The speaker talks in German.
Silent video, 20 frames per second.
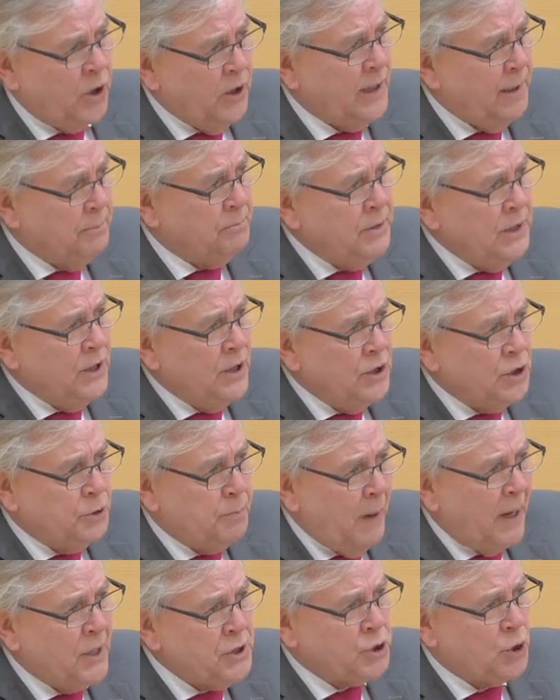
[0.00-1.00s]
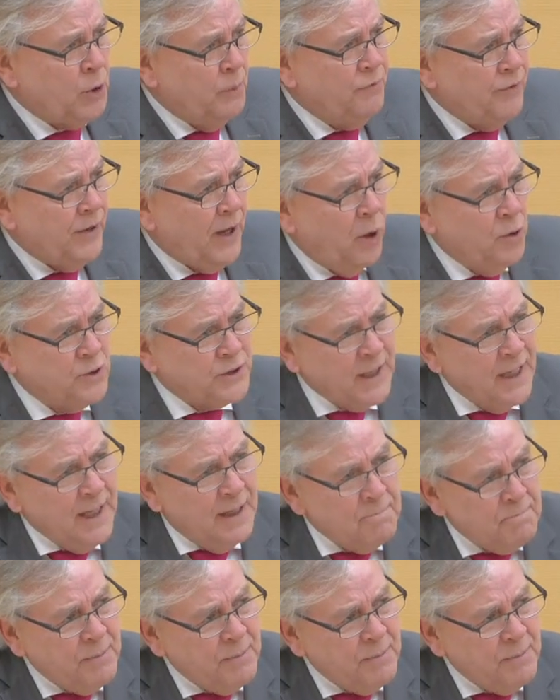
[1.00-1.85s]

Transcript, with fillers: eurem Sparstumpf raus.